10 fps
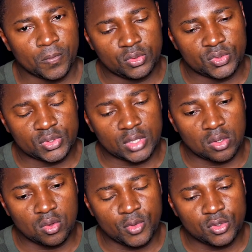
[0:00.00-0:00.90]
Ça
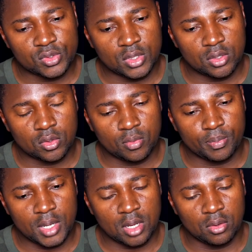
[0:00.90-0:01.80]
commence quand on
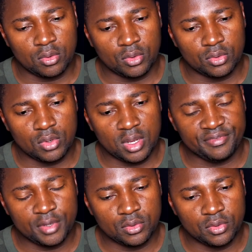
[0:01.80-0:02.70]
part euh, de la ville de